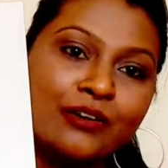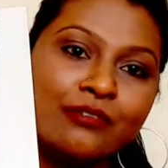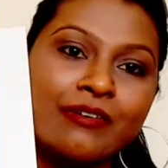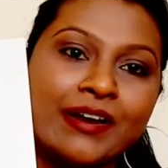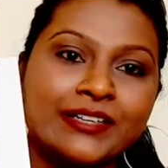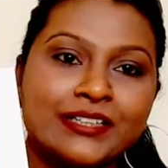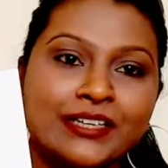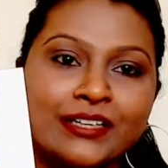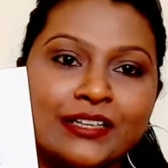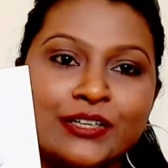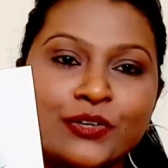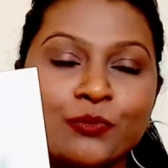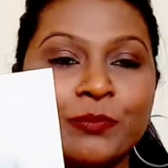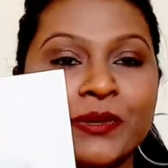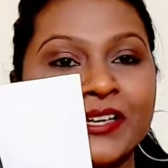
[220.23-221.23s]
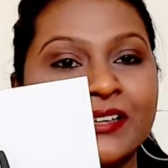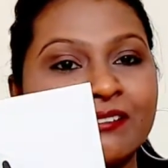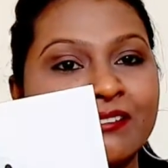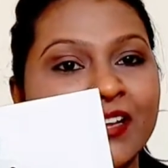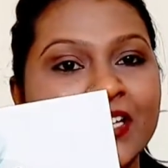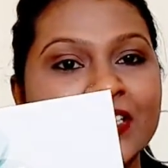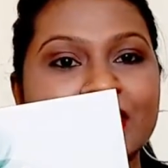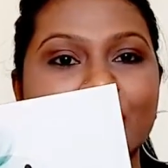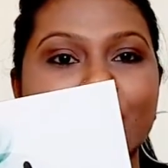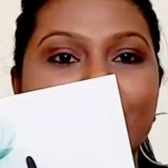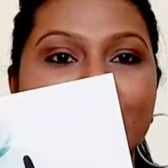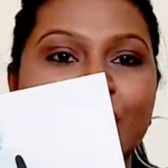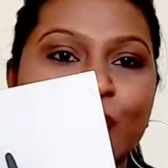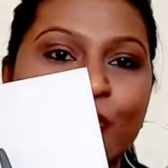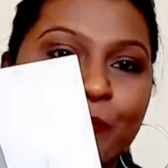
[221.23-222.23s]
वाइट कलर के ऊपर कितना अच्छा
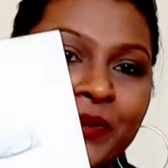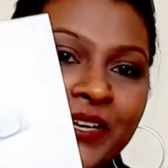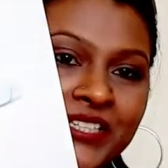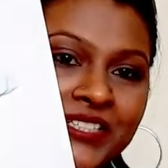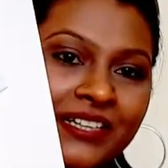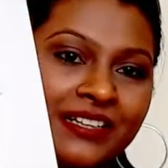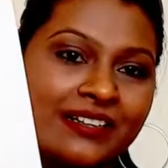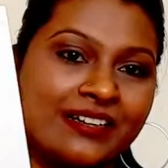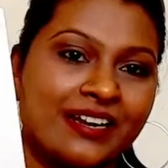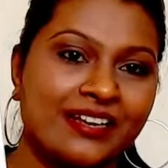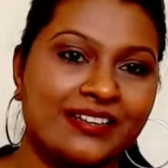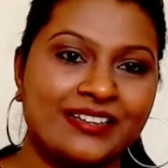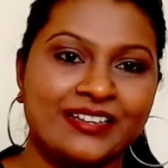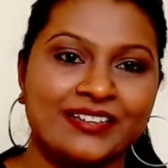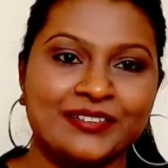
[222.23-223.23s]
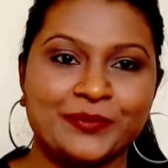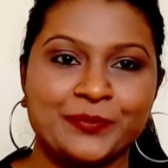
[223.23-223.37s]
कलर कॉम्बिनेशन लग रहा है ये